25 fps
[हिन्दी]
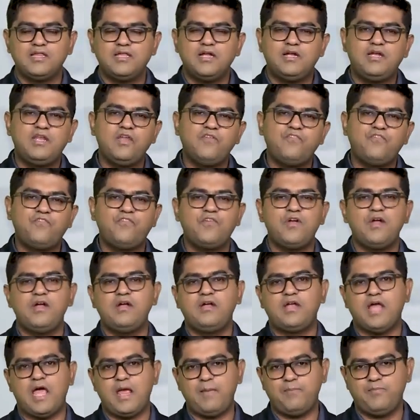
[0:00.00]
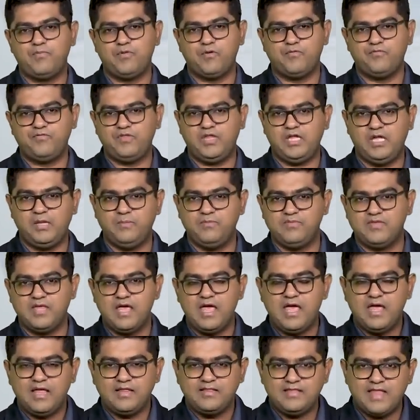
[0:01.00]
द डिफरेंट टाइप्स ऑफ थीम्स
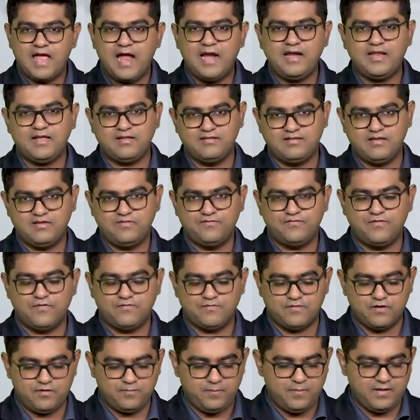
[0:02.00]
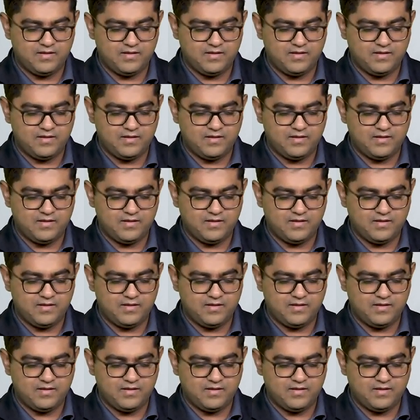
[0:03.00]
दैट एग्जिस्ट फॉर वर्ड